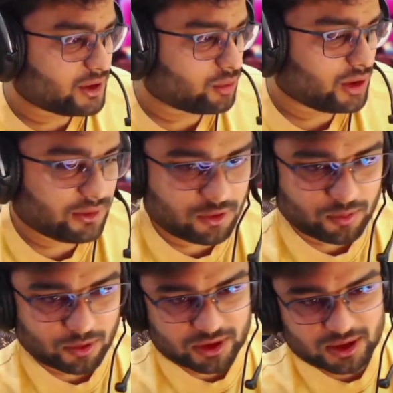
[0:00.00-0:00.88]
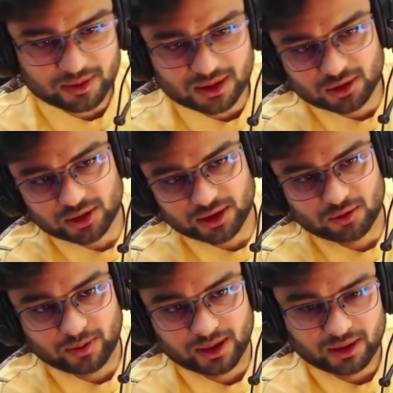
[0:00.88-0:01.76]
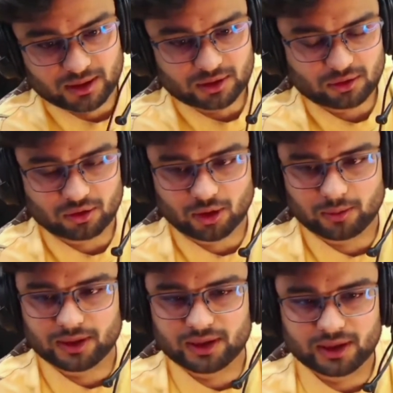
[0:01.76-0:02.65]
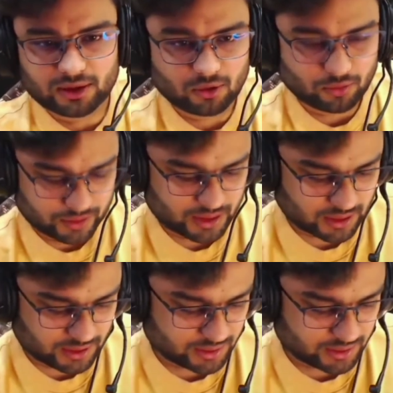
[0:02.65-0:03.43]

वो पॉसिबल तो नहीं हो पाएगा तो गॉबलिन नहीं है ओमेगा नहीं है